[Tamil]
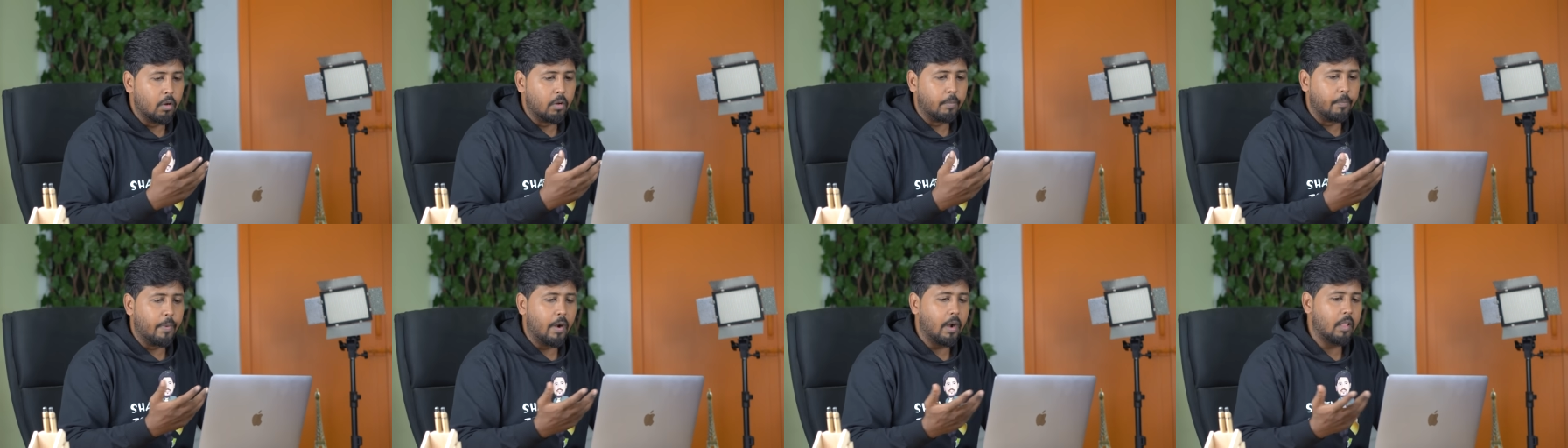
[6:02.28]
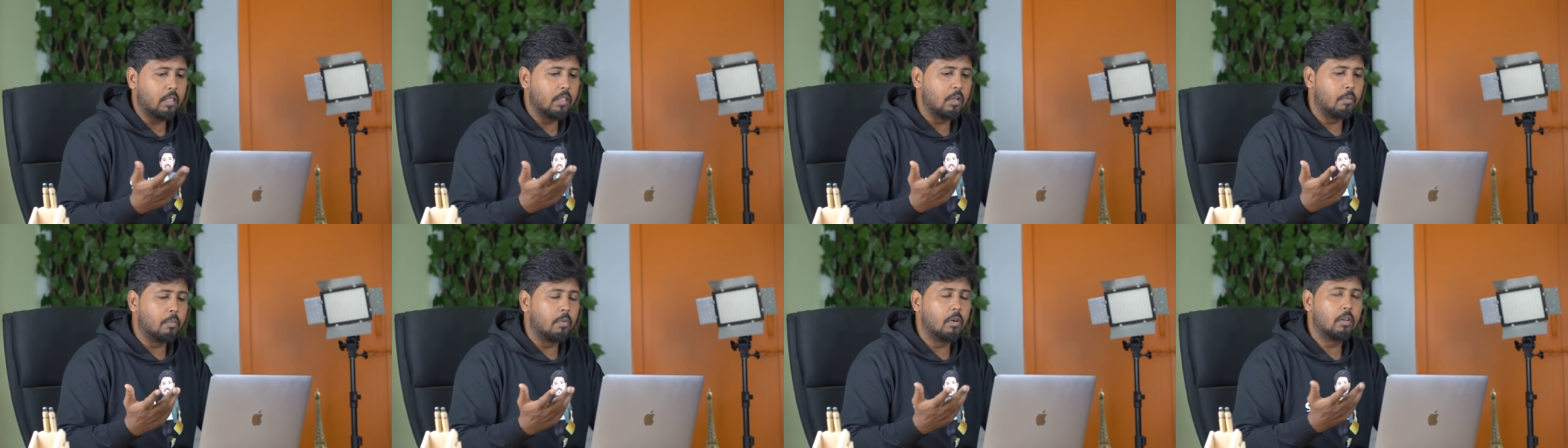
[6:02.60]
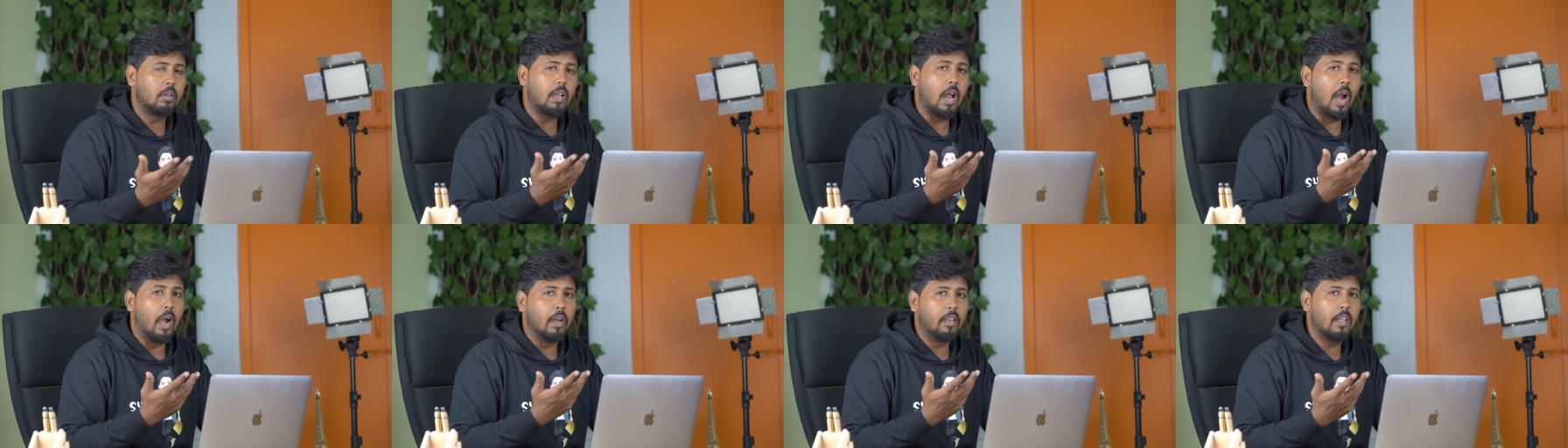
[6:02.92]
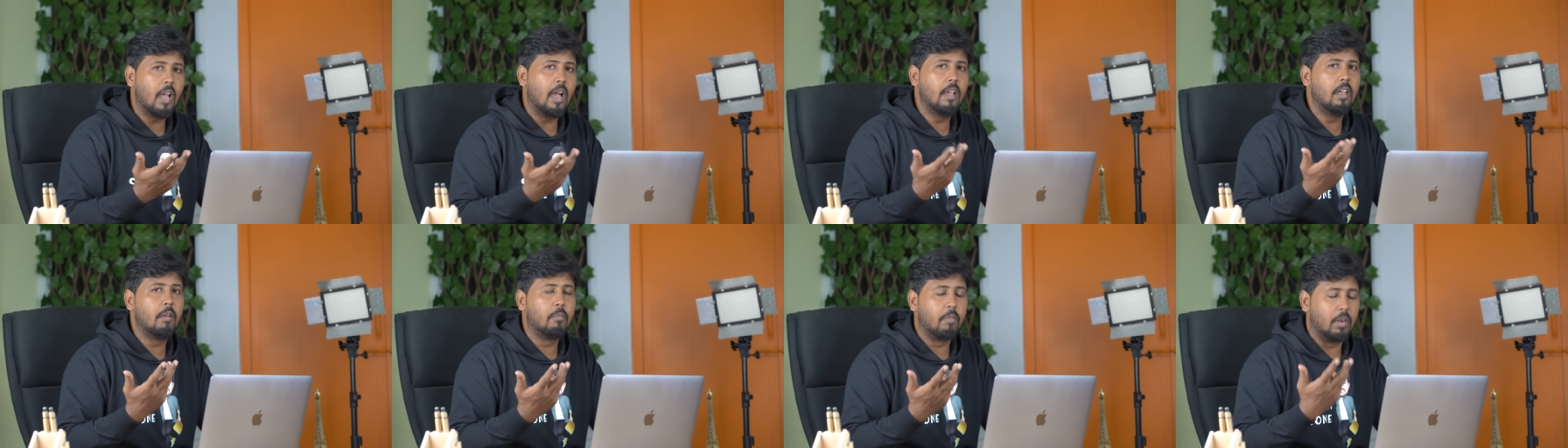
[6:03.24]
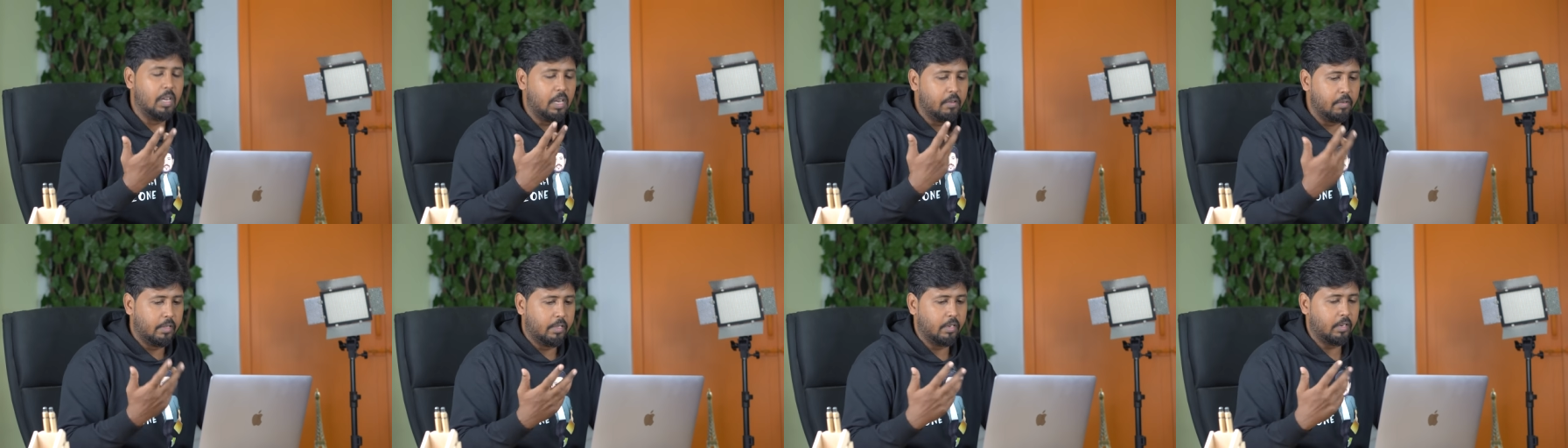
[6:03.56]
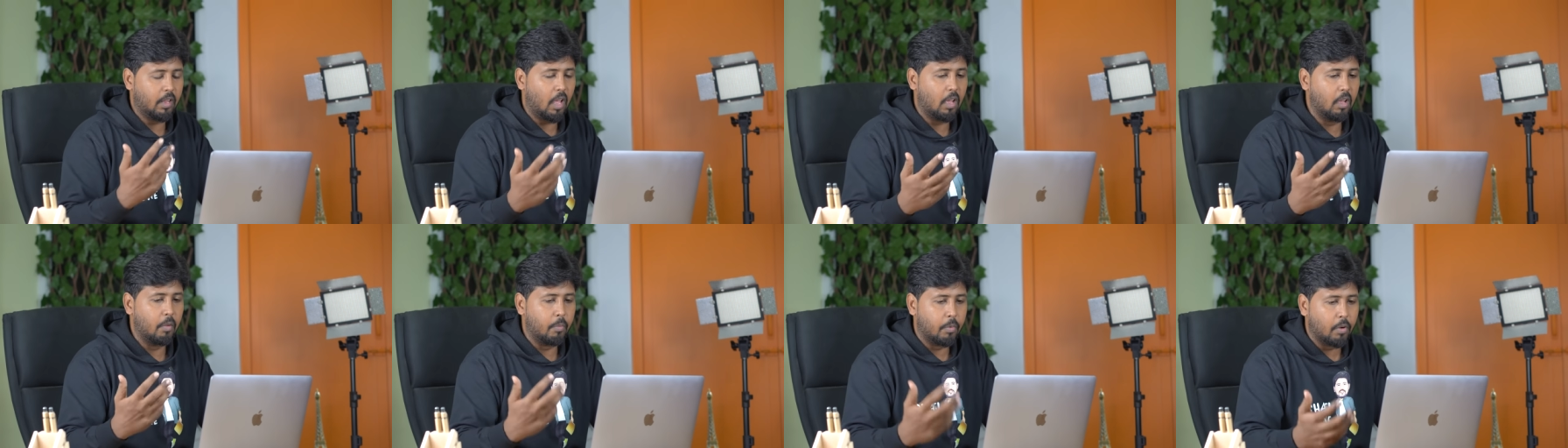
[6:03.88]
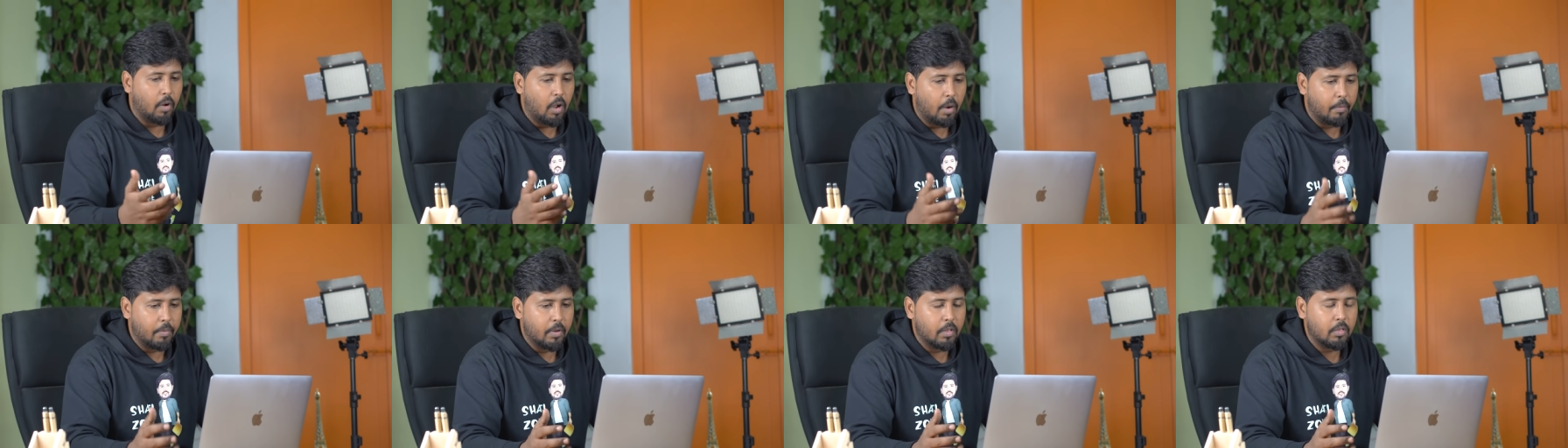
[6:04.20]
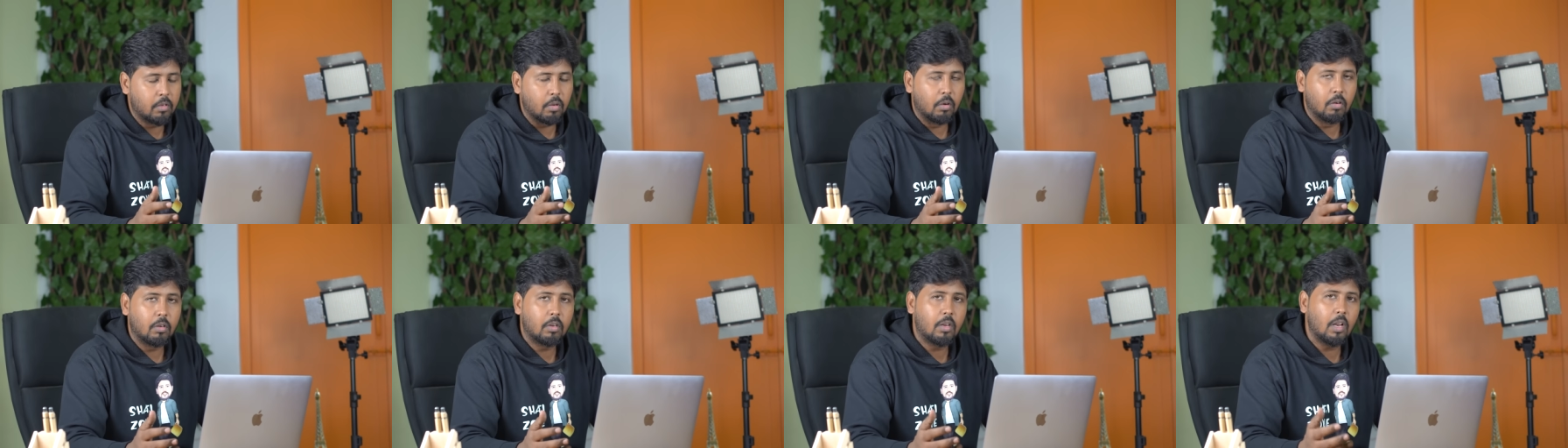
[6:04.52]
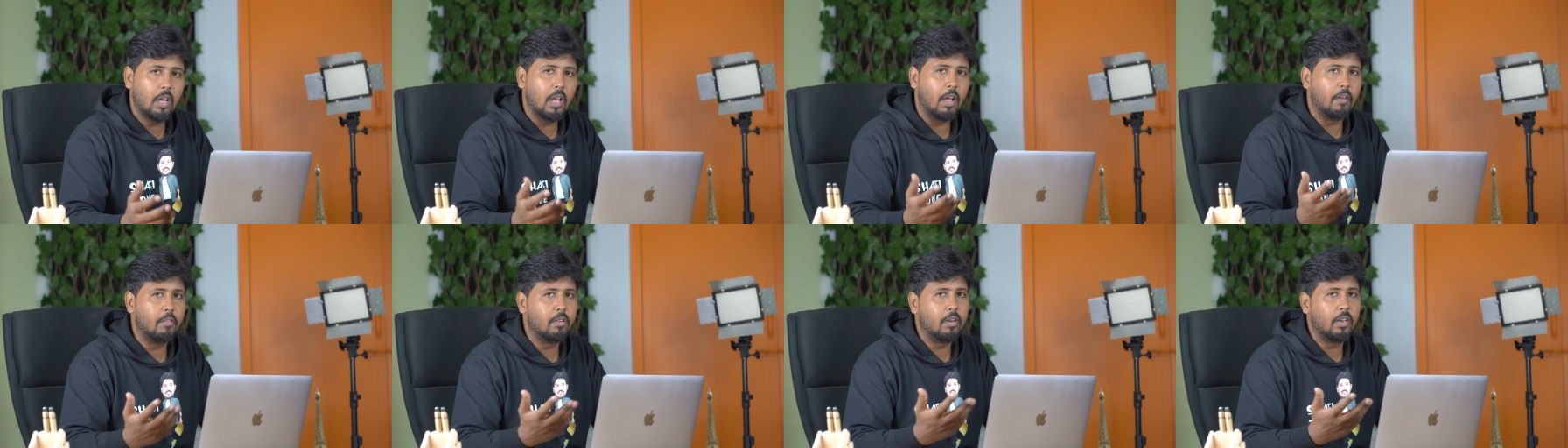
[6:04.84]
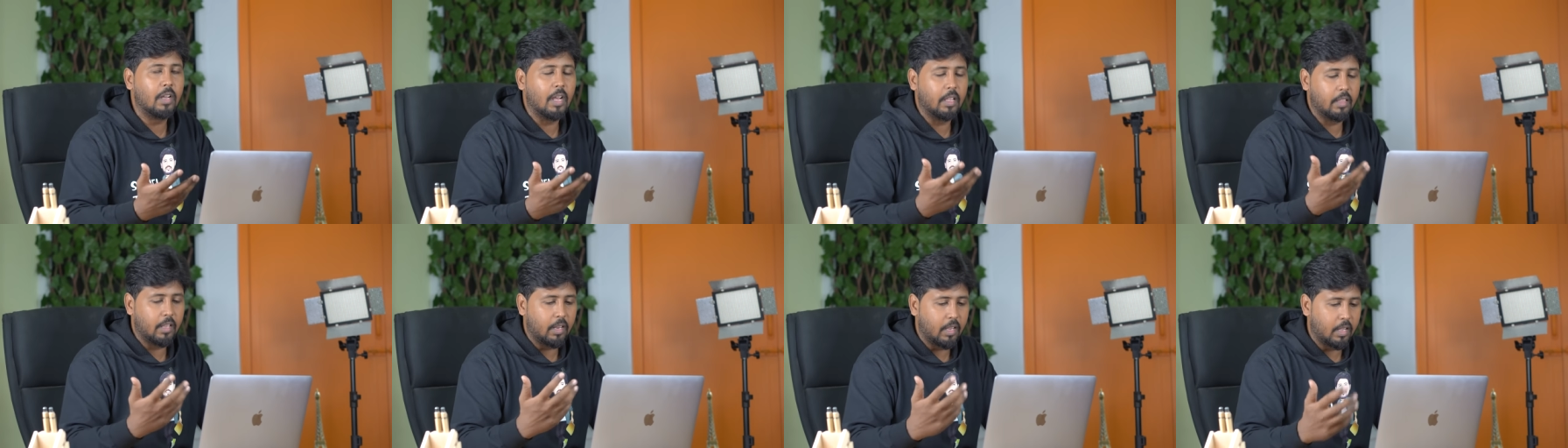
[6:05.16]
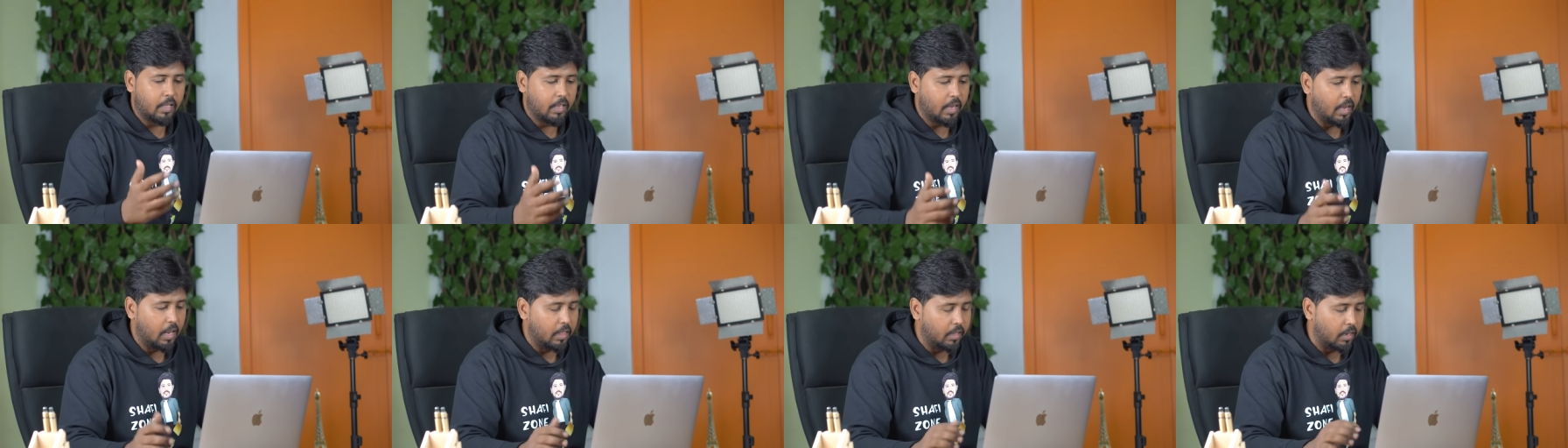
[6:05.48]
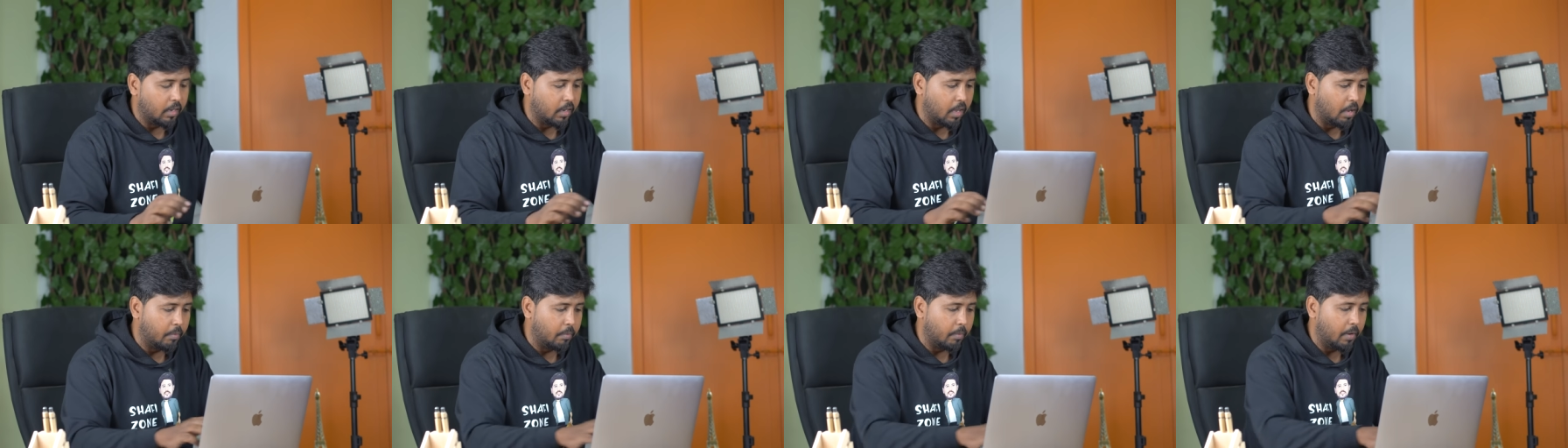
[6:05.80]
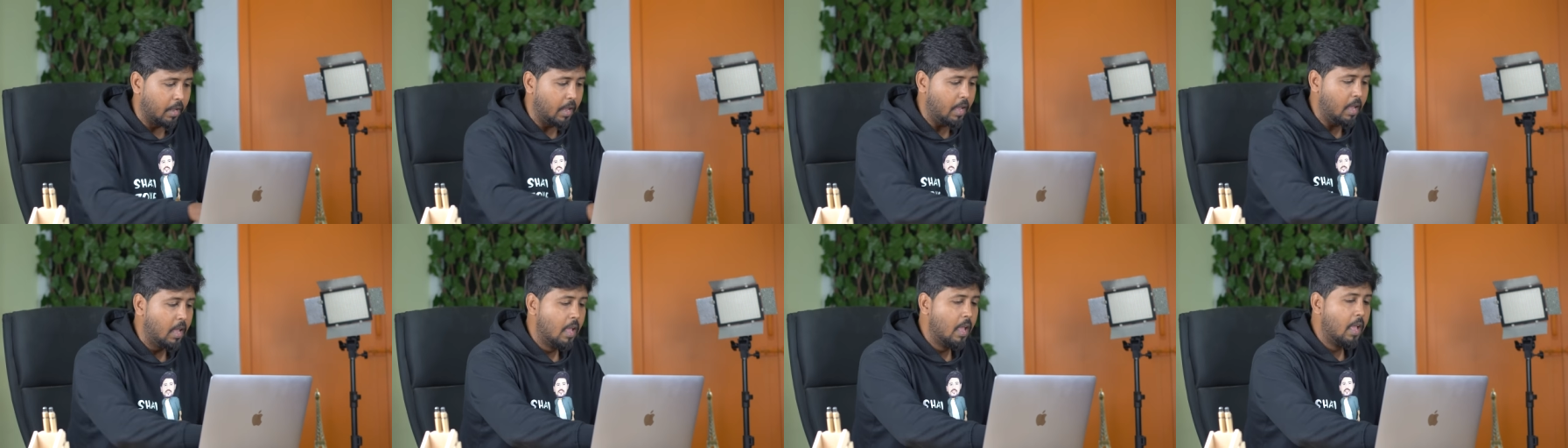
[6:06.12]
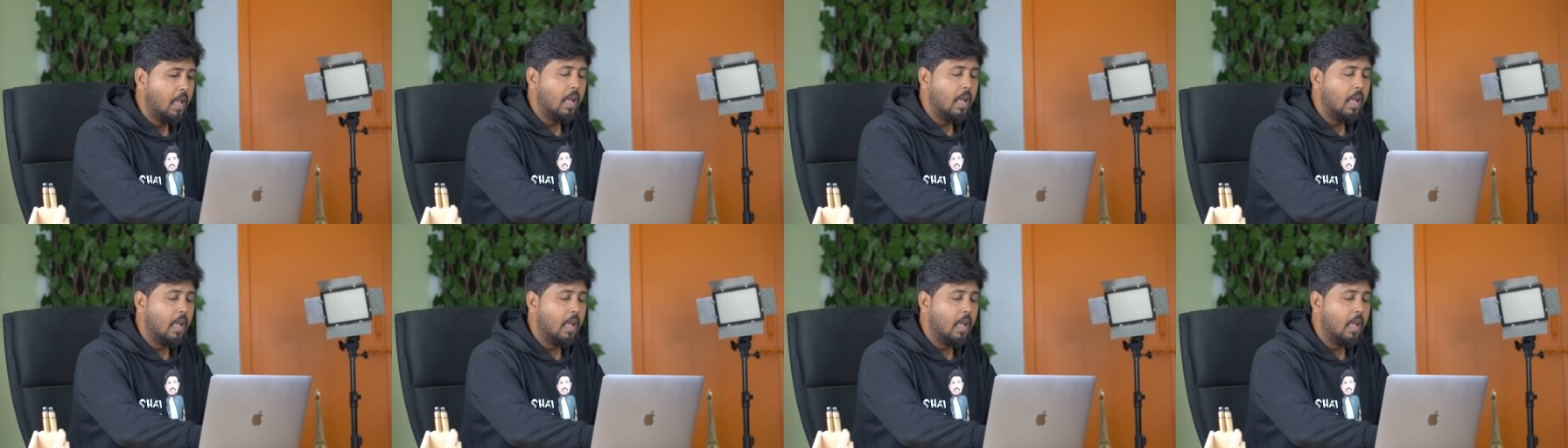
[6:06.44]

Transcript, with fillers: ஒரு படத்தை போட்டு அநியாயம் பண்ணி வச்சிருக்காங்க ப்ரோ அப்படின்னு சொல்லிட்டு அவரும் கதறி கதறி எழுதிருக்காப்புல